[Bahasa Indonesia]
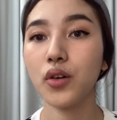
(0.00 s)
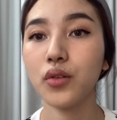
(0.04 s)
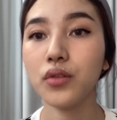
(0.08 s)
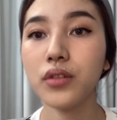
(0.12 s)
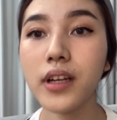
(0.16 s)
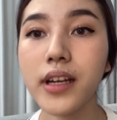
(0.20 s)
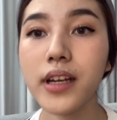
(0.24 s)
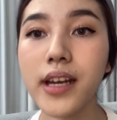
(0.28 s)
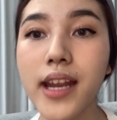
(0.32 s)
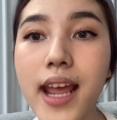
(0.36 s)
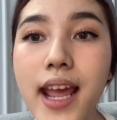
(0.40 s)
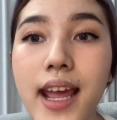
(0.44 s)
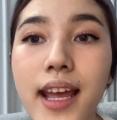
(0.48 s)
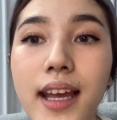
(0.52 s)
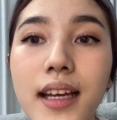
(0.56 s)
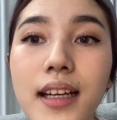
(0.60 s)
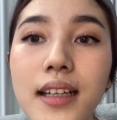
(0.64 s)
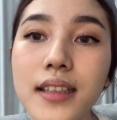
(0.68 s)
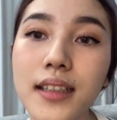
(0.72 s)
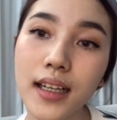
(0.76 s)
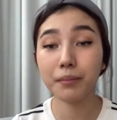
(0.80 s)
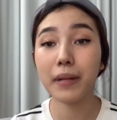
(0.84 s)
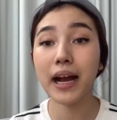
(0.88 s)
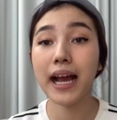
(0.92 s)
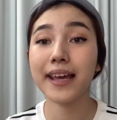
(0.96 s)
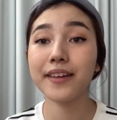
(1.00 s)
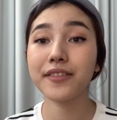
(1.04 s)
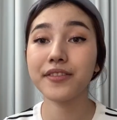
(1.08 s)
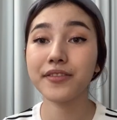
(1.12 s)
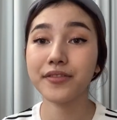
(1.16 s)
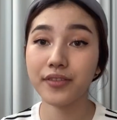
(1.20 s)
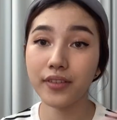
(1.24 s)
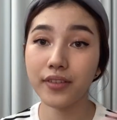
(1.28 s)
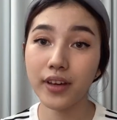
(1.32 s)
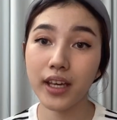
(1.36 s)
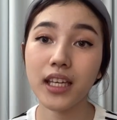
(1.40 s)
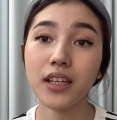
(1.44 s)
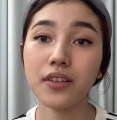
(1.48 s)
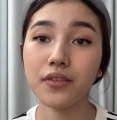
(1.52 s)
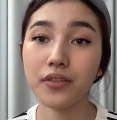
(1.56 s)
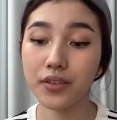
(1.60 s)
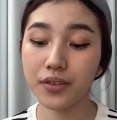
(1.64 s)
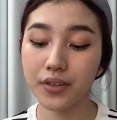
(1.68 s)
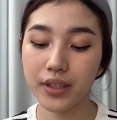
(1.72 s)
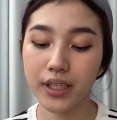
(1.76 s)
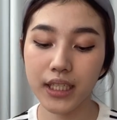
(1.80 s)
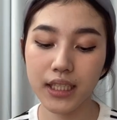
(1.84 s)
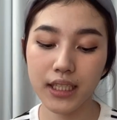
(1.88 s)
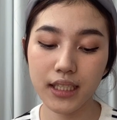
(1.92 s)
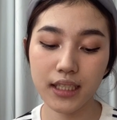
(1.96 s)
udah deh my
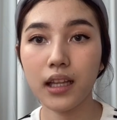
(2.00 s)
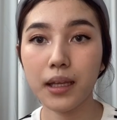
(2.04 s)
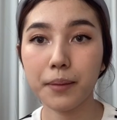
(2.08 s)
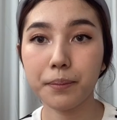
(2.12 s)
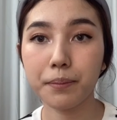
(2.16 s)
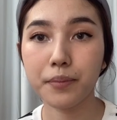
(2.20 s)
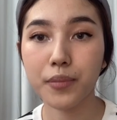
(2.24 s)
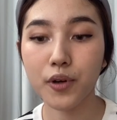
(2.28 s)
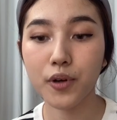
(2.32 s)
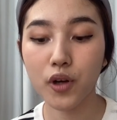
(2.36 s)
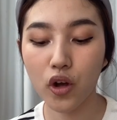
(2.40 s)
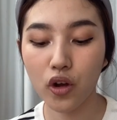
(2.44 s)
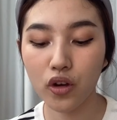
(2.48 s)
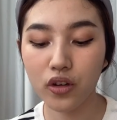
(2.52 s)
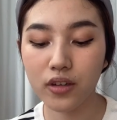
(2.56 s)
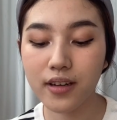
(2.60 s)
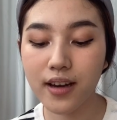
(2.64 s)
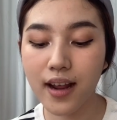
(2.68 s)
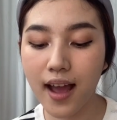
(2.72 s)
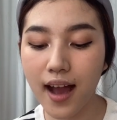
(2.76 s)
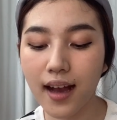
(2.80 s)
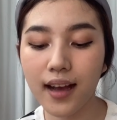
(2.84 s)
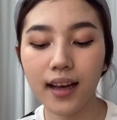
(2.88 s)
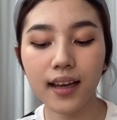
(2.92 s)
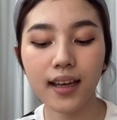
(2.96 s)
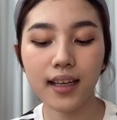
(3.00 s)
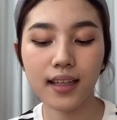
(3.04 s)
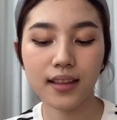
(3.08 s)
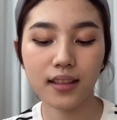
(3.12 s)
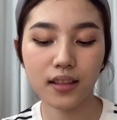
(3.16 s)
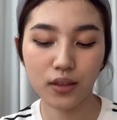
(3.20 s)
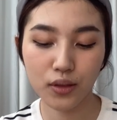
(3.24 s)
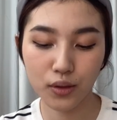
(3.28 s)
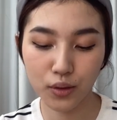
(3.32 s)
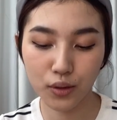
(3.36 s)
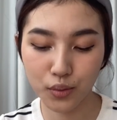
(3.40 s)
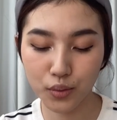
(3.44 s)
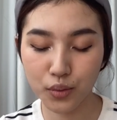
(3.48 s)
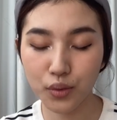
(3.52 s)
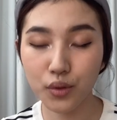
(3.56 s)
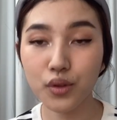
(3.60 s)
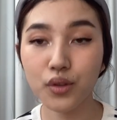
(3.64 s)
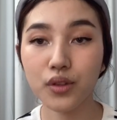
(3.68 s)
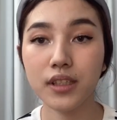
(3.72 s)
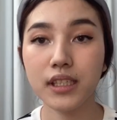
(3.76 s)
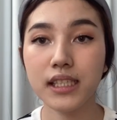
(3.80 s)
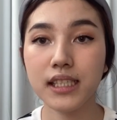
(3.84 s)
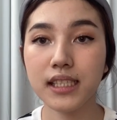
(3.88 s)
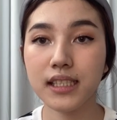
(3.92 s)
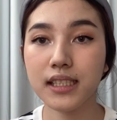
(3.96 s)
favorite lip product itu
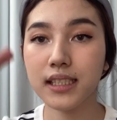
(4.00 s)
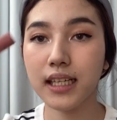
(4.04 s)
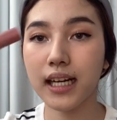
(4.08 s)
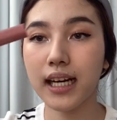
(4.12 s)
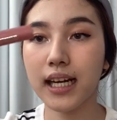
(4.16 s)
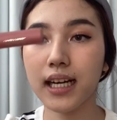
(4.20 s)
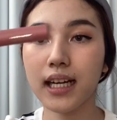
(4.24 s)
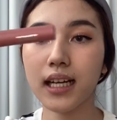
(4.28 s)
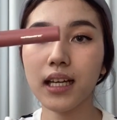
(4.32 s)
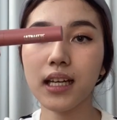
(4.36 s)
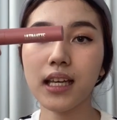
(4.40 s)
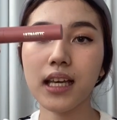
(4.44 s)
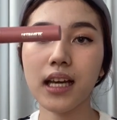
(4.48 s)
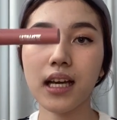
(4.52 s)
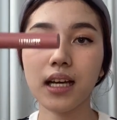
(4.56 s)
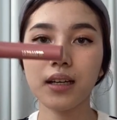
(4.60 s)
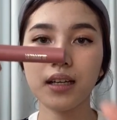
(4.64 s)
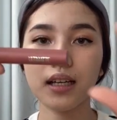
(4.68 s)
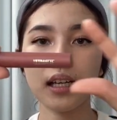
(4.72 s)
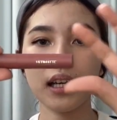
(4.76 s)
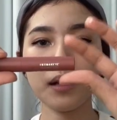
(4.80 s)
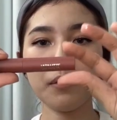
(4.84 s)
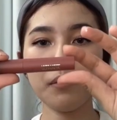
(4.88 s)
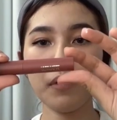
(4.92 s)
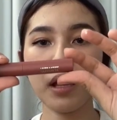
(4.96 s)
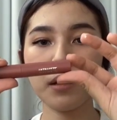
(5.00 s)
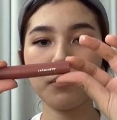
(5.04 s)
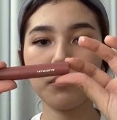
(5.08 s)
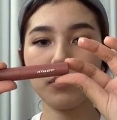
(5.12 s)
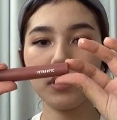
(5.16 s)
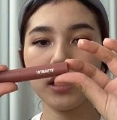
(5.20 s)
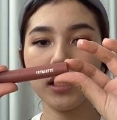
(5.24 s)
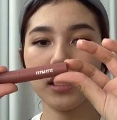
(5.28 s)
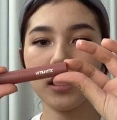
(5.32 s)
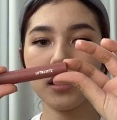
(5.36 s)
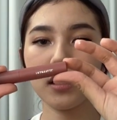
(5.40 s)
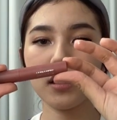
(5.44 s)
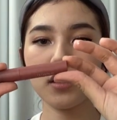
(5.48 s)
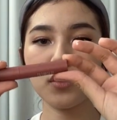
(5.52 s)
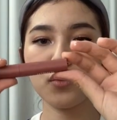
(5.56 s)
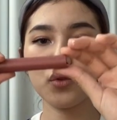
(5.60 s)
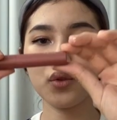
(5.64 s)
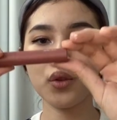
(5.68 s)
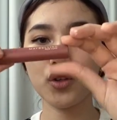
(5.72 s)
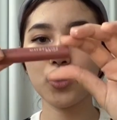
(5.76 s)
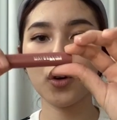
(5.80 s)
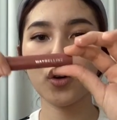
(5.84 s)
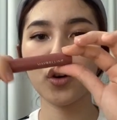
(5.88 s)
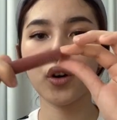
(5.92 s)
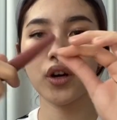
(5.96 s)
sekarang yang ini Maybelline New
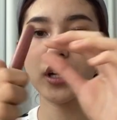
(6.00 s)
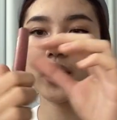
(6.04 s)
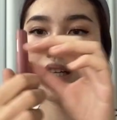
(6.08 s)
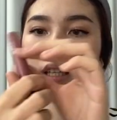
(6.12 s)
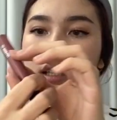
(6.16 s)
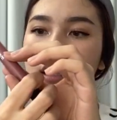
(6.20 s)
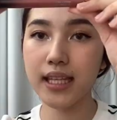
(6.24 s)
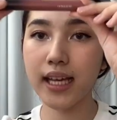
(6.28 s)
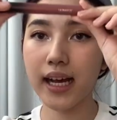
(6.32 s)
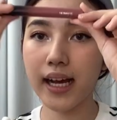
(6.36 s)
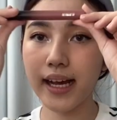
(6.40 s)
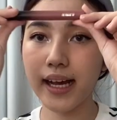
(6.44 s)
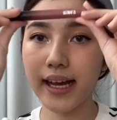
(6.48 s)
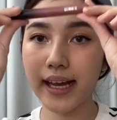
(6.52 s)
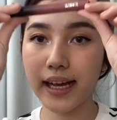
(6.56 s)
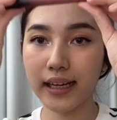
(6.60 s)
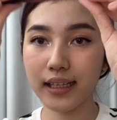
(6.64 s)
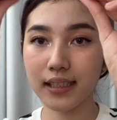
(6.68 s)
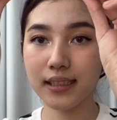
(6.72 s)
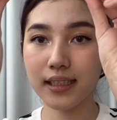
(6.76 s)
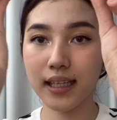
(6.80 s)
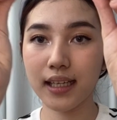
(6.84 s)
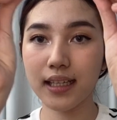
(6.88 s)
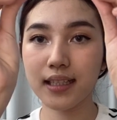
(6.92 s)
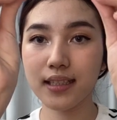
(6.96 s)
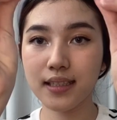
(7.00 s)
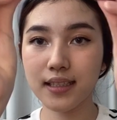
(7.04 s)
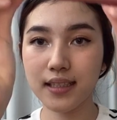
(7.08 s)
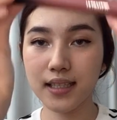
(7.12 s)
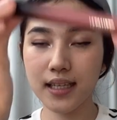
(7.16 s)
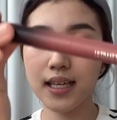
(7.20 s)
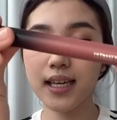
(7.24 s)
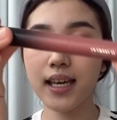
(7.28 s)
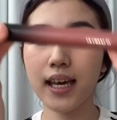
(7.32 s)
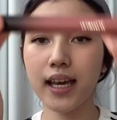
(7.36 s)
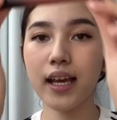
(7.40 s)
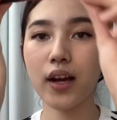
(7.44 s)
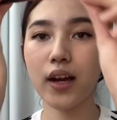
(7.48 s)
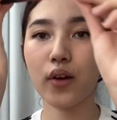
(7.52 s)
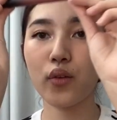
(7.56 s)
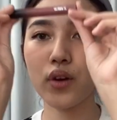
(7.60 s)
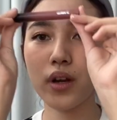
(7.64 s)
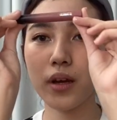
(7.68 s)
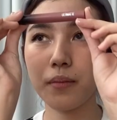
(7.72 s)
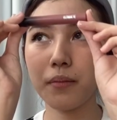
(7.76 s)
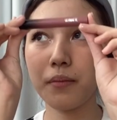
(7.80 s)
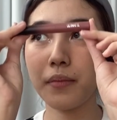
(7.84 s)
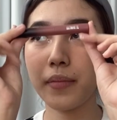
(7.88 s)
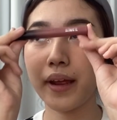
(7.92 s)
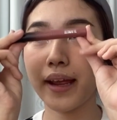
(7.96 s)
York yang X z kayak aku
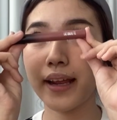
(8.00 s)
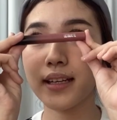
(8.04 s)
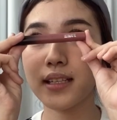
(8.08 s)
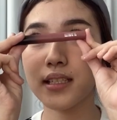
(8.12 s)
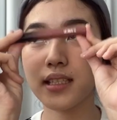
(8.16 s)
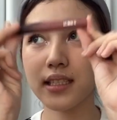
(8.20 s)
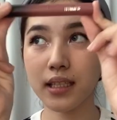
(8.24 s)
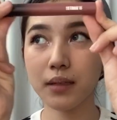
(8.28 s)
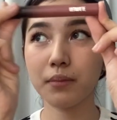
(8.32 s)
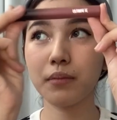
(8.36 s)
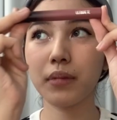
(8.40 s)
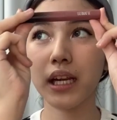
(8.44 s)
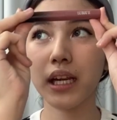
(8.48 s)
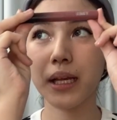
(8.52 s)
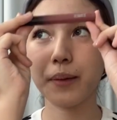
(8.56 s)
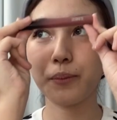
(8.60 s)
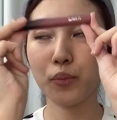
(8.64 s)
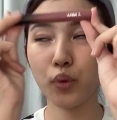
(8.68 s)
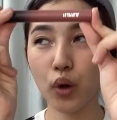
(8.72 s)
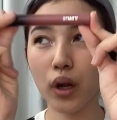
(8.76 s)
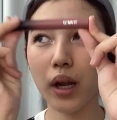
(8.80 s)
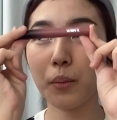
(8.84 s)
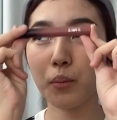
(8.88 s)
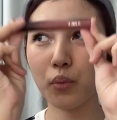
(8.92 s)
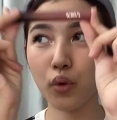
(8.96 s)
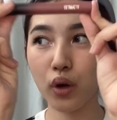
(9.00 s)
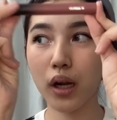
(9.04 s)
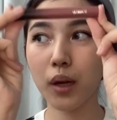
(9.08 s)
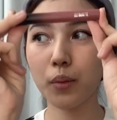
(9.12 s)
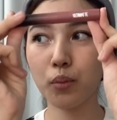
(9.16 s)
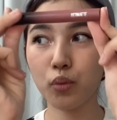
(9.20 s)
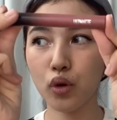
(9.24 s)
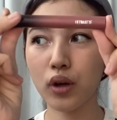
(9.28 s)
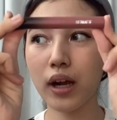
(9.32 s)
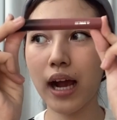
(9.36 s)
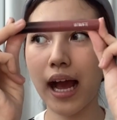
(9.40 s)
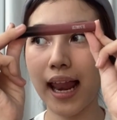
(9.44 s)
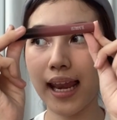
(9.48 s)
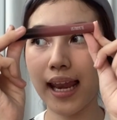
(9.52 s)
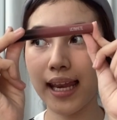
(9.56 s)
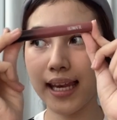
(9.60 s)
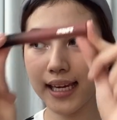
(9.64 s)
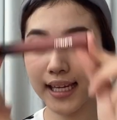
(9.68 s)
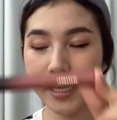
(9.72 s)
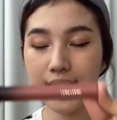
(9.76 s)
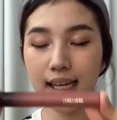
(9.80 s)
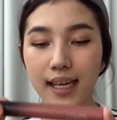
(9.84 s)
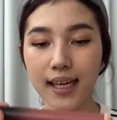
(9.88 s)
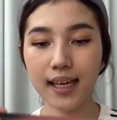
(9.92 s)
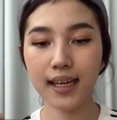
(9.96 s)
udah mention beribu-ribu ribu
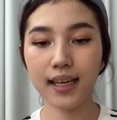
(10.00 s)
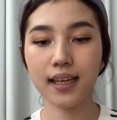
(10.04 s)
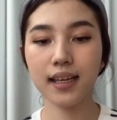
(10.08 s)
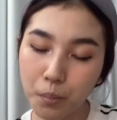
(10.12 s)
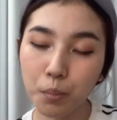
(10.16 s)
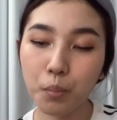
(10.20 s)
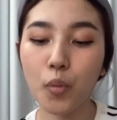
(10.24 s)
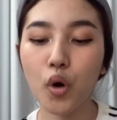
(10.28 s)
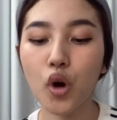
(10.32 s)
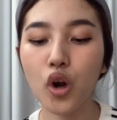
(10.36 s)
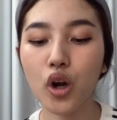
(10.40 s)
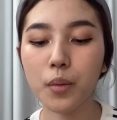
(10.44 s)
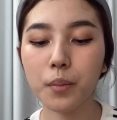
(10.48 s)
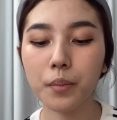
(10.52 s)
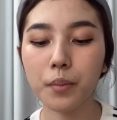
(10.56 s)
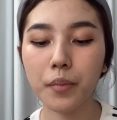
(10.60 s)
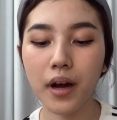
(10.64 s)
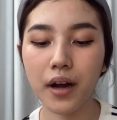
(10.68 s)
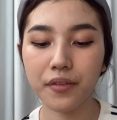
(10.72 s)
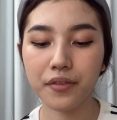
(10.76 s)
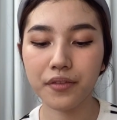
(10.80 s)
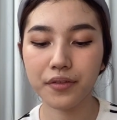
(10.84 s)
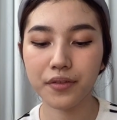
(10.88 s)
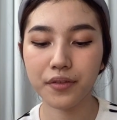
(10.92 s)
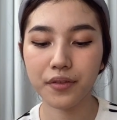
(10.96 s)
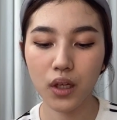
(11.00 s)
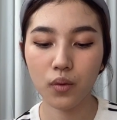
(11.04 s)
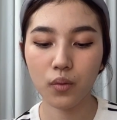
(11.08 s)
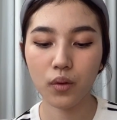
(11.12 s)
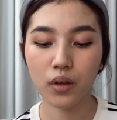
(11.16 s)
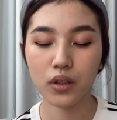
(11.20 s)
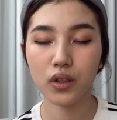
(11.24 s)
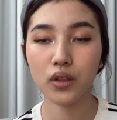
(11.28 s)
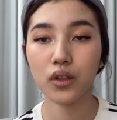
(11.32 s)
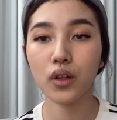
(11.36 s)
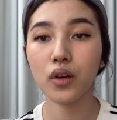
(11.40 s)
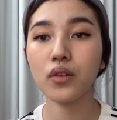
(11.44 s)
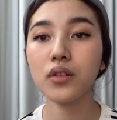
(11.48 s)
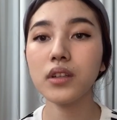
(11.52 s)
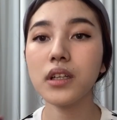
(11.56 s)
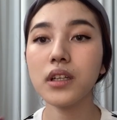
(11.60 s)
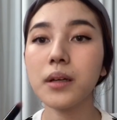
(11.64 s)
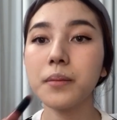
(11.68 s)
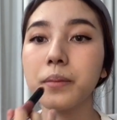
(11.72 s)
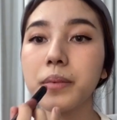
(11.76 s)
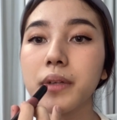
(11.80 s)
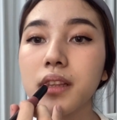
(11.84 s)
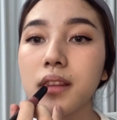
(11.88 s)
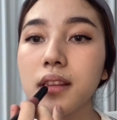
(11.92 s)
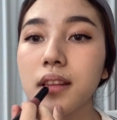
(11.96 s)
kali more buff waktu itu aku
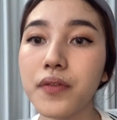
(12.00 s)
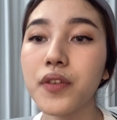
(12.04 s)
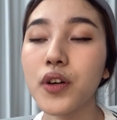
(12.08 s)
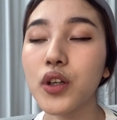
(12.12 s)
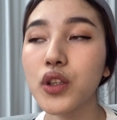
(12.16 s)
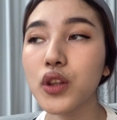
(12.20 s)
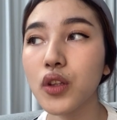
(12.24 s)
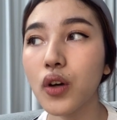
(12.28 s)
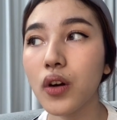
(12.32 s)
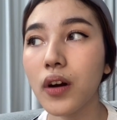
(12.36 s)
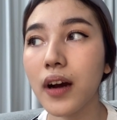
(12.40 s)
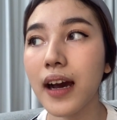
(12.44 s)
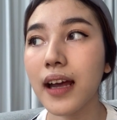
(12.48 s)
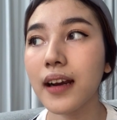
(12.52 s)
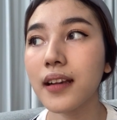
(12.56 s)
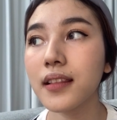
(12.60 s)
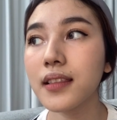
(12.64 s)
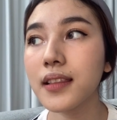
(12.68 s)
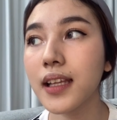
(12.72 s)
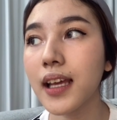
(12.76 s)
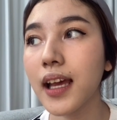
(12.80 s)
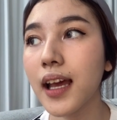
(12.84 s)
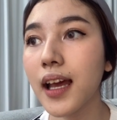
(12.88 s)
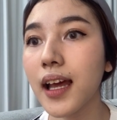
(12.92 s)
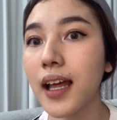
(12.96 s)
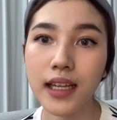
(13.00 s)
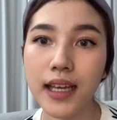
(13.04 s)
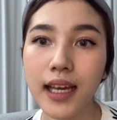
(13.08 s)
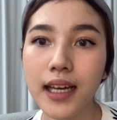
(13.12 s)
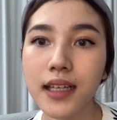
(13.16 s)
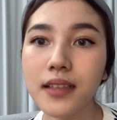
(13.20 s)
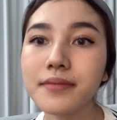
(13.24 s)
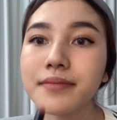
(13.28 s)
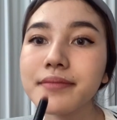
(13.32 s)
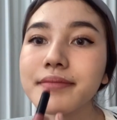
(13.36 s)
dapet photocardnya ya